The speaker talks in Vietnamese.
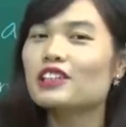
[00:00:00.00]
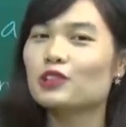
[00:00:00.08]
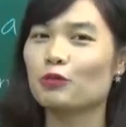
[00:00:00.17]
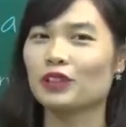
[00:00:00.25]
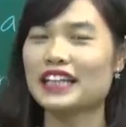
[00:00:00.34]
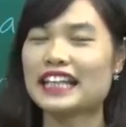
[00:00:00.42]
bây giờ
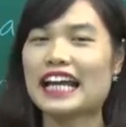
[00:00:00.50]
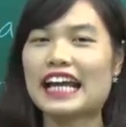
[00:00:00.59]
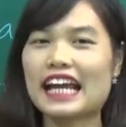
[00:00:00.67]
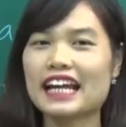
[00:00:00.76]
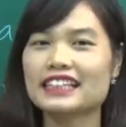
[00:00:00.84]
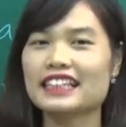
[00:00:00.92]
chúng ta
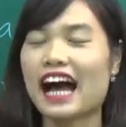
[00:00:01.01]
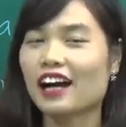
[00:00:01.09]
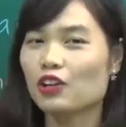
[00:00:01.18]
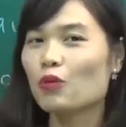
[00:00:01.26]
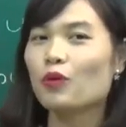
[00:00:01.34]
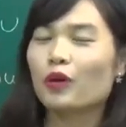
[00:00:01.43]
sẽ
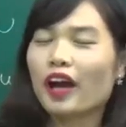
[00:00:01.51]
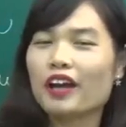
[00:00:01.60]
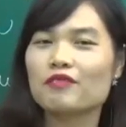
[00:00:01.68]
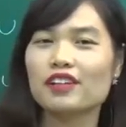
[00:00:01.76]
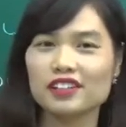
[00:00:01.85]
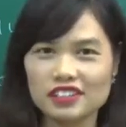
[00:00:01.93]
sang nốt một
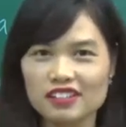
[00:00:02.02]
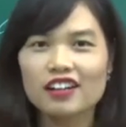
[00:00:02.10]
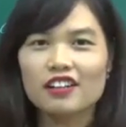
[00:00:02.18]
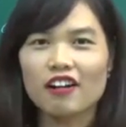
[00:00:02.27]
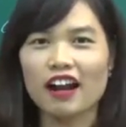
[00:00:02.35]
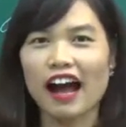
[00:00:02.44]
cái phần
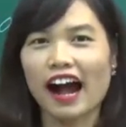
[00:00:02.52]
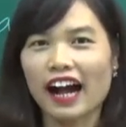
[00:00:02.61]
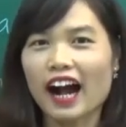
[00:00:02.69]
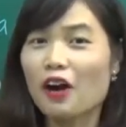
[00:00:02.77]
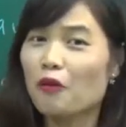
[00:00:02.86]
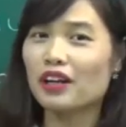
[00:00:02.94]
nữa, đó là
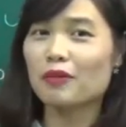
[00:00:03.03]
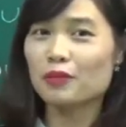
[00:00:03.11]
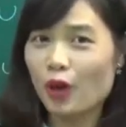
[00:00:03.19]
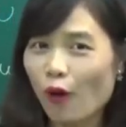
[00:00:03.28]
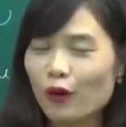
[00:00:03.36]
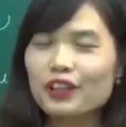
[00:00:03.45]
các nguyên
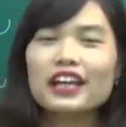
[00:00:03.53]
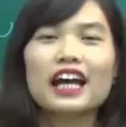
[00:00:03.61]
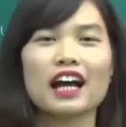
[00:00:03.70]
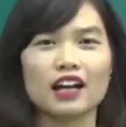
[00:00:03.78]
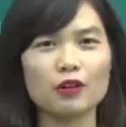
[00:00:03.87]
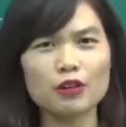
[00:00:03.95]
âm đôi.
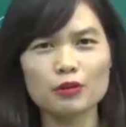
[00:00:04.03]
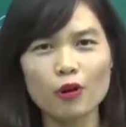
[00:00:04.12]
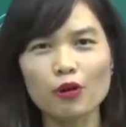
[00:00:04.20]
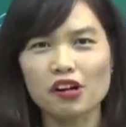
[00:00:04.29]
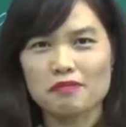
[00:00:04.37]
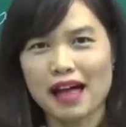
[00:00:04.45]
Nguyên âm
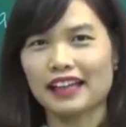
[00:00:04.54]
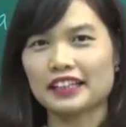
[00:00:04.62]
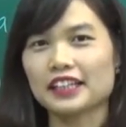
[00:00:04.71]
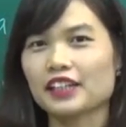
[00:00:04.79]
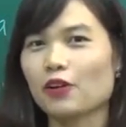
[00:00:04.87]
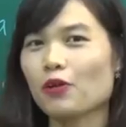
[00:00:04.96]
đôi của các
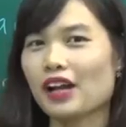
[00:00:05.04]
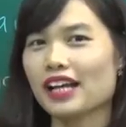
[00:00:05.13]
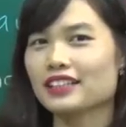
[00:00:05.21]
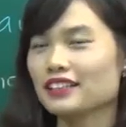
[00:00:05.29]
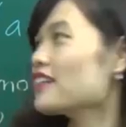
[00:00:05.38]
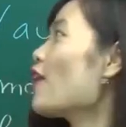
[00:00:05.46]
bạn thì cô đã giới